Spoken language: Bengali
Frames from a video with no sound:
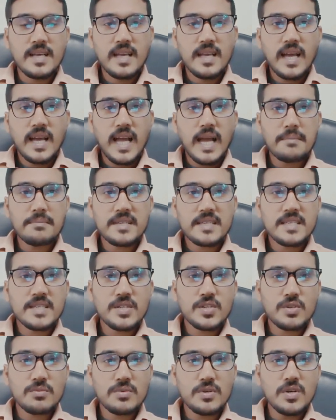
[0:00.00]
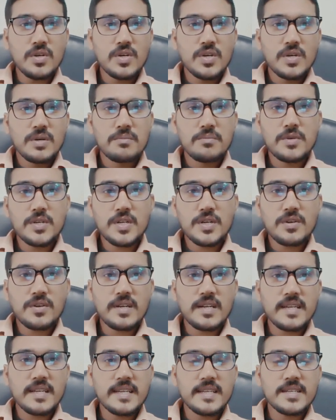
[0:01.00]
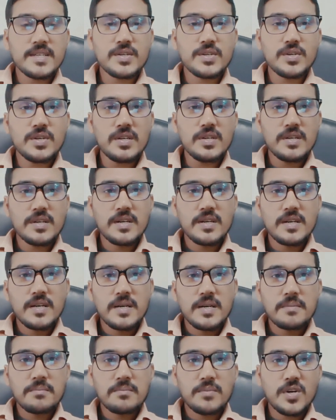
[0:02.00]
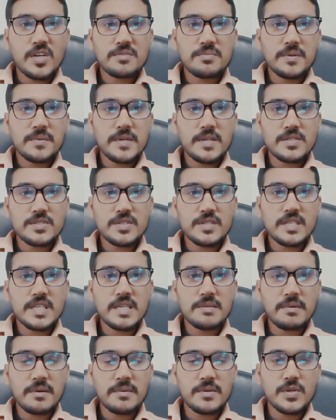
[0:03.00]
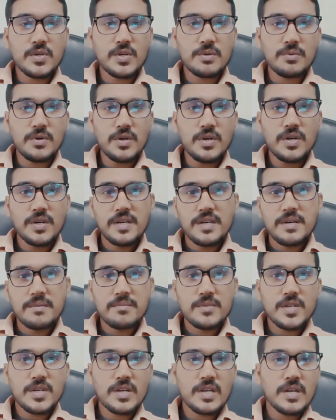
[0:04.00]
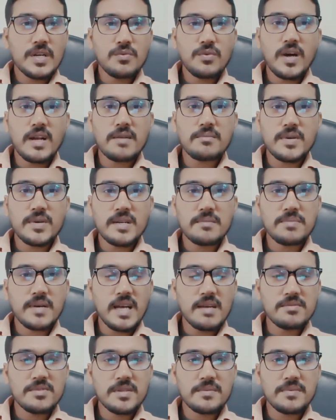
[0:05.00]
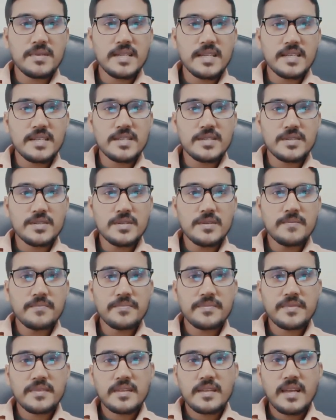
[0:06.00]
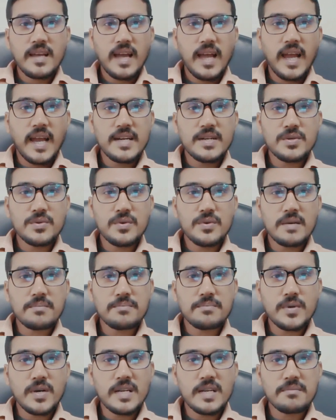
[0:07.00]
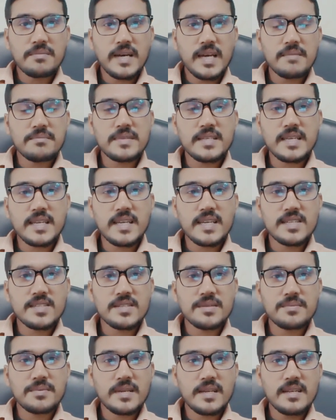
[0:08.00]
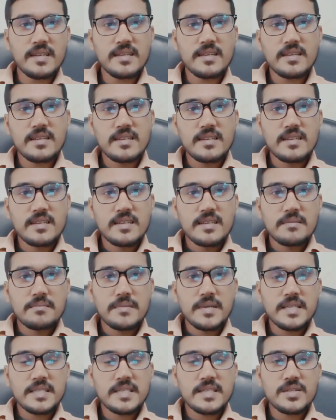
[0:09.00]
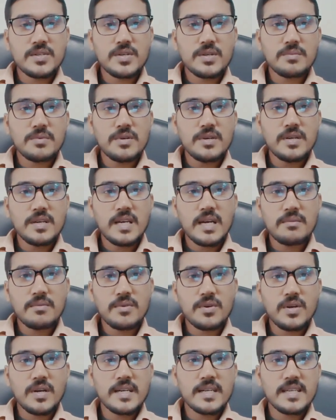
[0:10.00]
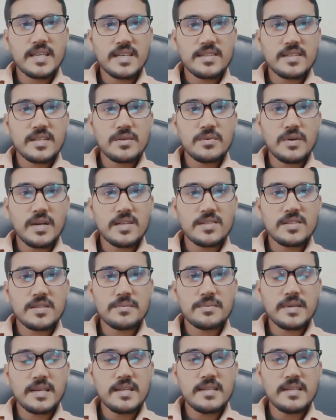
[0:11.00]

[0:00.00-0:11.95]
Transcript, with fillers: আমরা কি করব মনে করলেন ইন্ডোগোর বক্স প্রিপারেশন কীভাবে করব মনে করলেন ওয়ান পয়েন্ট ফাইভ জিপিএল ইন্ডোগো হাইডো ওয়ান পয়েন্ট ফাইভ থেকে এইট জিপিএল মেনটেন করবো এবং ওয়েটিংয়ে দেন ওয়ান জিপিএল